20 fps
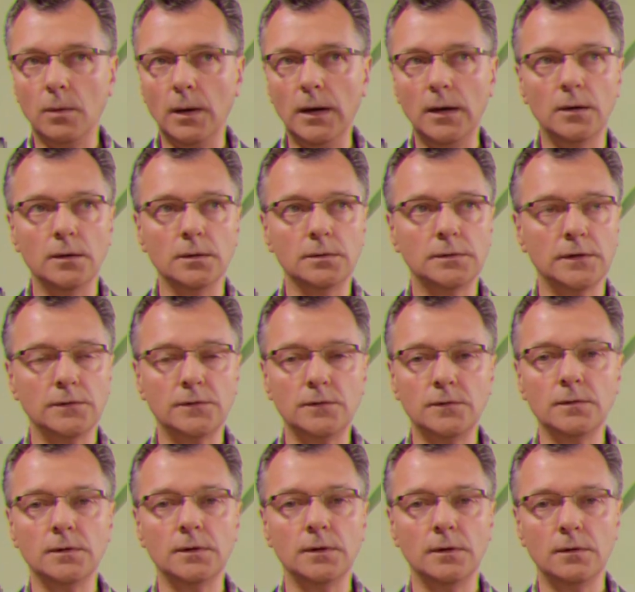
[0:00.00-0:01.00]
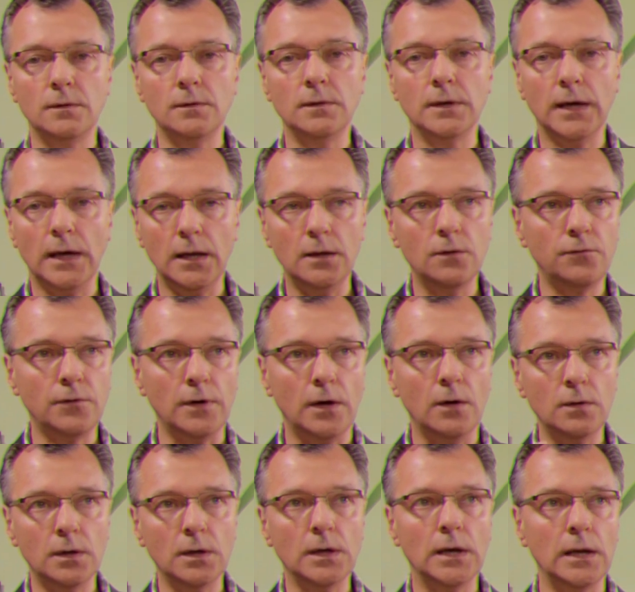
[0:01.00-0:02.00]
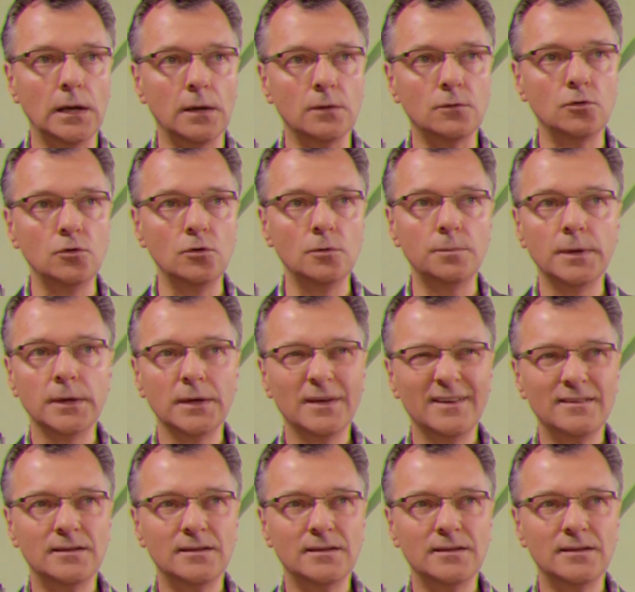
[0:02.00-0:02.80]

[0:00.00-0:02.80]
wow, das ist ein, äh, eine geile Frau oder ein geiler Typ,